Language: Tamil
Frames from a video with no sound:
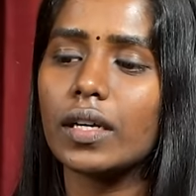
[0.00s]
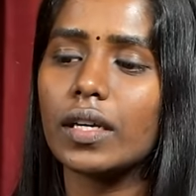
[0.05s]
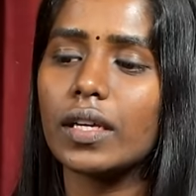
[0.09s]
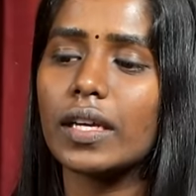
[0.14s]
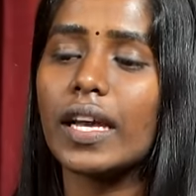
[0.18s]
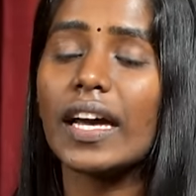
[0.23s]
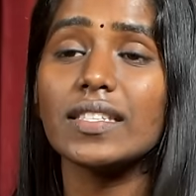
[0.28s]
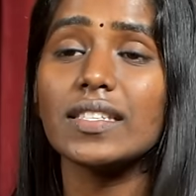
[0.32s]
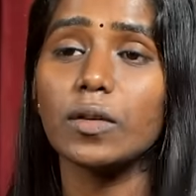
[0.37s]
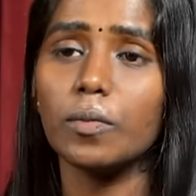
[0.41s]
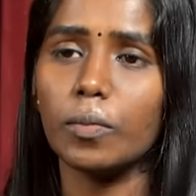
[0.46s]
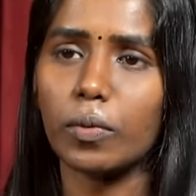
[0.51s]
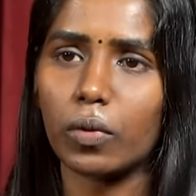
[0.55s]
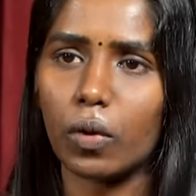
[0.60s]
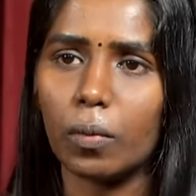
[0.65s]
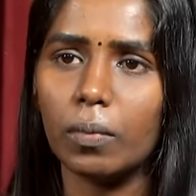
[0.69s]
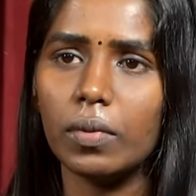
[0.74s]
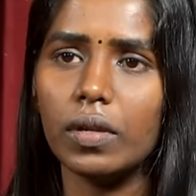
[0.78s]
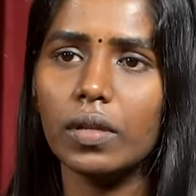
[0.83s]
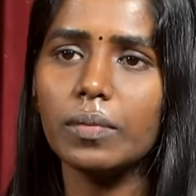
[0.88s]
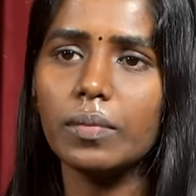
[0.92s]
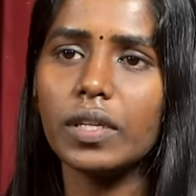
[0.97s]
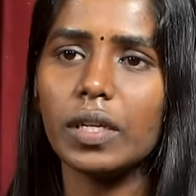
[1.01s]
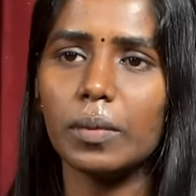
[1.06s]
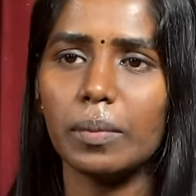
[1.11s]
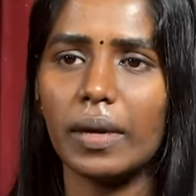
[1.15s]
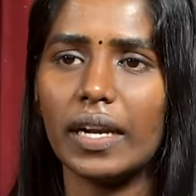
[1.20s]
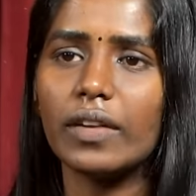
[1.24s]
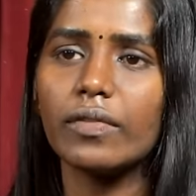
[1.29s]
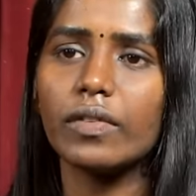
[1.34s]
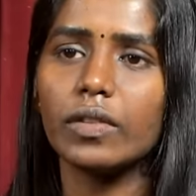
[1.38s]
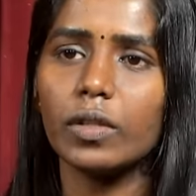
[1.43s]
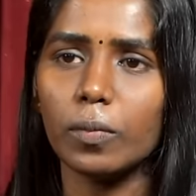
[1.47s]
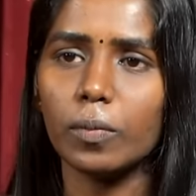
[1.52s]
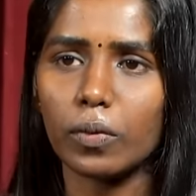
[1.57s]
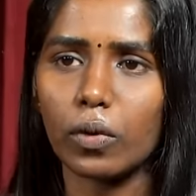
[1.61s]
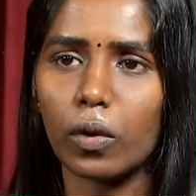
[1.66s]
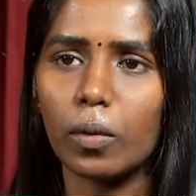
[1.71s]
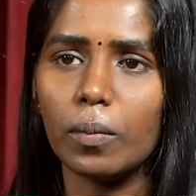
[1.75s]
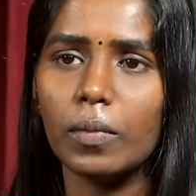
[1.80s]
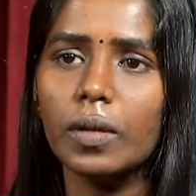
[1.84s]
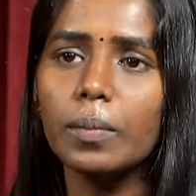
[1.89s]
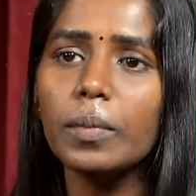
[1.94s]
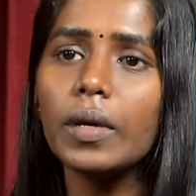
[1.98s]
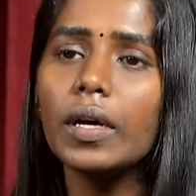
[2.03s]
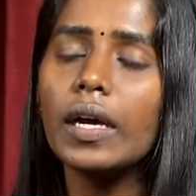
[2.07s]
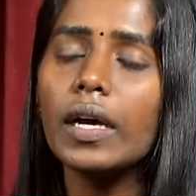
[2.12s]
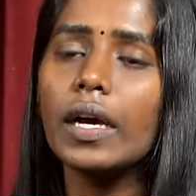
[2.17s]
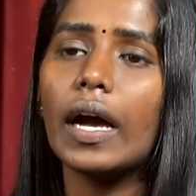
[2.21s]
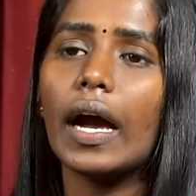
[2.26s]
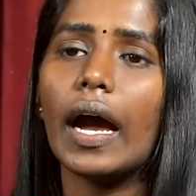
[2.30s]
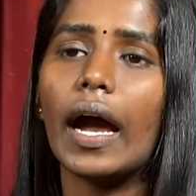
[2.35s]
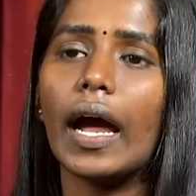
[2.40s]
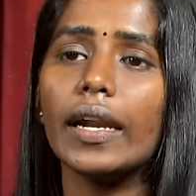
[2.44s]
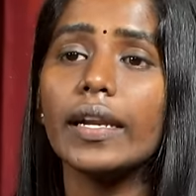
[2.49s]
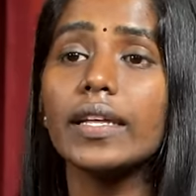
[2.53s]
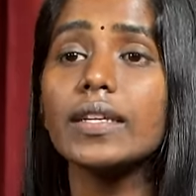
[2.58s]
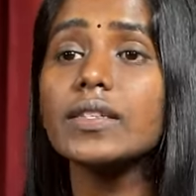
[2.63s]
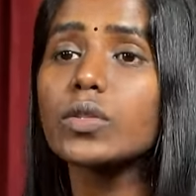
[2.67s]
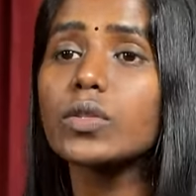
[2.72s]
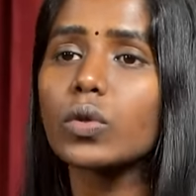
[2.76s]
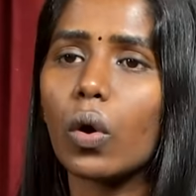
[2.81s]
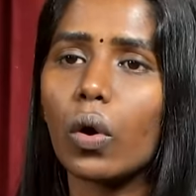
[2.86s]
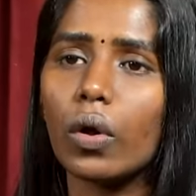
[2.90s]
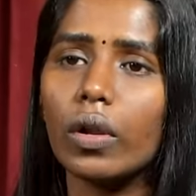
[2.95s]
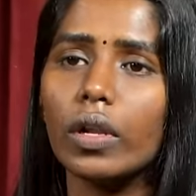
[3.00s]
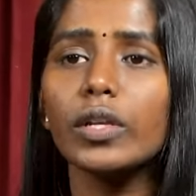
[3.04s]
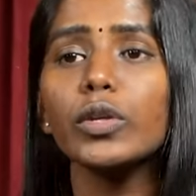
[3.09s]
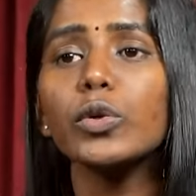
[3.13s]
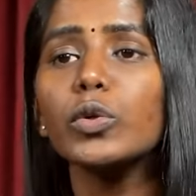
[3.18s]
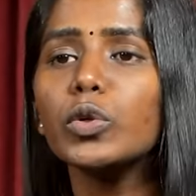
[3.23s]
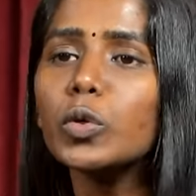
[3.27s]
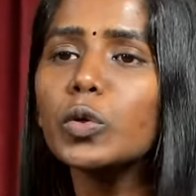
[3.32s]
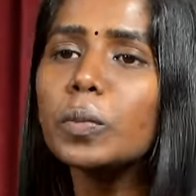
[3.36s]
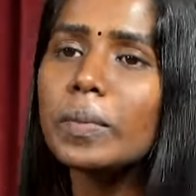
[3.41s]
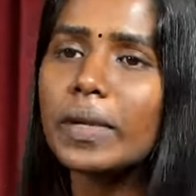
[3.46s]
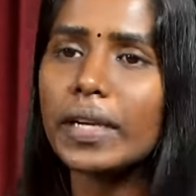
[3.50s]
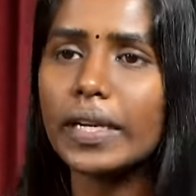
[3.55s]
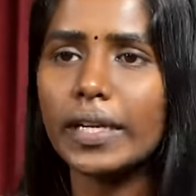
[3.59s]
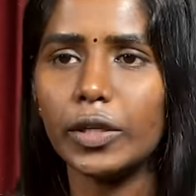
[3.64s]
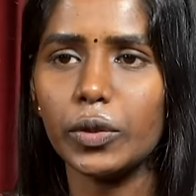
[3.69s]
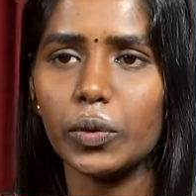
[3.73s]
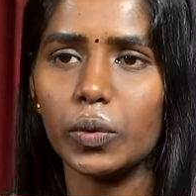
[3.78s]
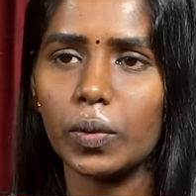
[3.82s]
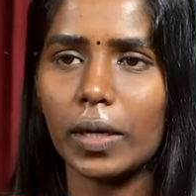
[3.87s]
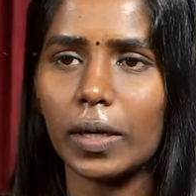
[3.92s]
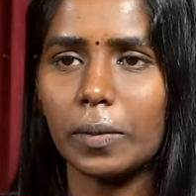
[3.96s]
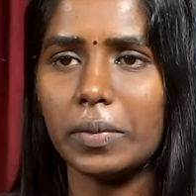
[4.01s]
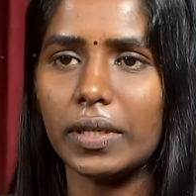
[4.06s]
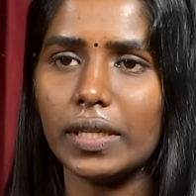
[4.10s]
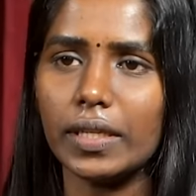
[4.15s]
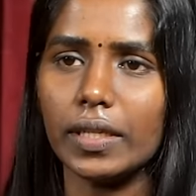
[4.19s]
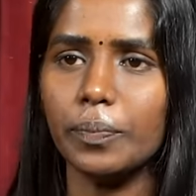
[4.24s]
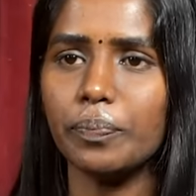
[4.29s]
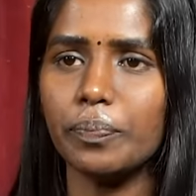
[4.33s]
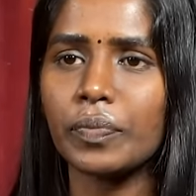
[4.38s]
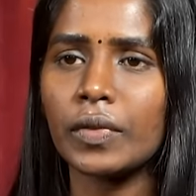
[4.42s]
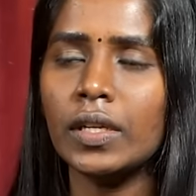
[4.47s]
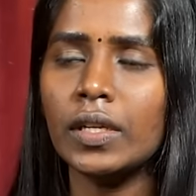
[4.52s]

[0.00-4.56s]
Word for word: ஹீ ஹேஸ் அ ப்ராப்ளம் ஹி மெட் வித் அ ப்ராப்ளம் அண்ட் ஹீஸ் காலிங் யூ டு மீட் யூ அப்படின்னு